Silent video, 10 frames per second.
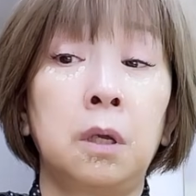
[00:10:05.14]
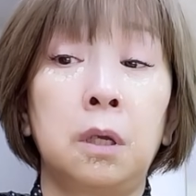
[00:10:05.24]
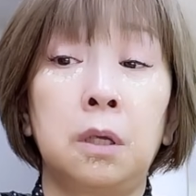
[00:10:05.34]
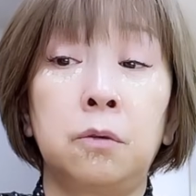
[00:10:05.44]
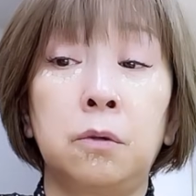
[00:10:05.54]

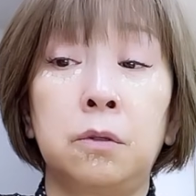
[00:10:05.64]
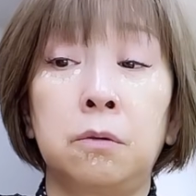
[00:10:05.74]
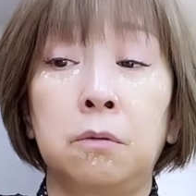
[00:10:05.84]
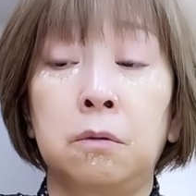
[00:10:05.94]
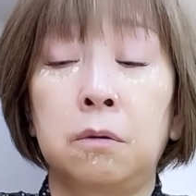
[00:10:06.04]
いいぞいいぞ。
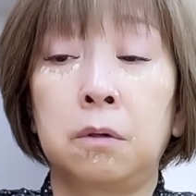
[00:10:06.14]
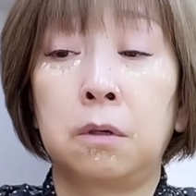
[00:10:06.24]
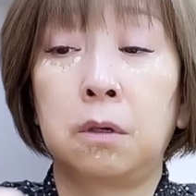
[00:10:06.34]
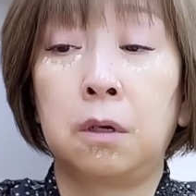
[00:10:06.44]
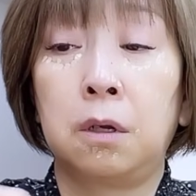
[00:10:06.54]

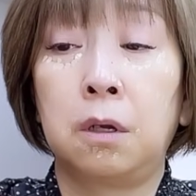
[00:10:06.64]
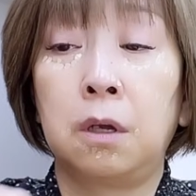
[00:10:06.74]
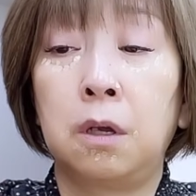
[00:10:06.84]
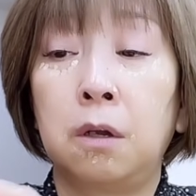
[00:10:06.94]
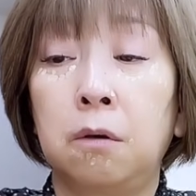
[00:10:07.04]

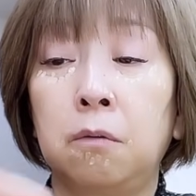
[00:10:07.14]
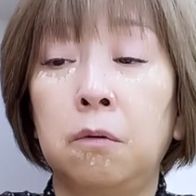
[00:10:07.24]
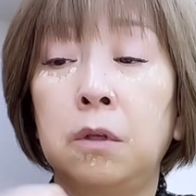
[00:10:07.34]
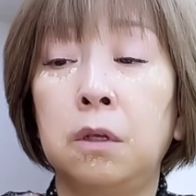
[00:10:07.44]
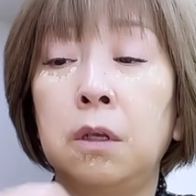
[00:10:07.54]
こ
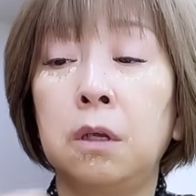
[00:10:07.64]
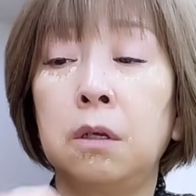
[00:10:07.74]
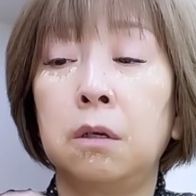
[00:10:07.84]
れでね。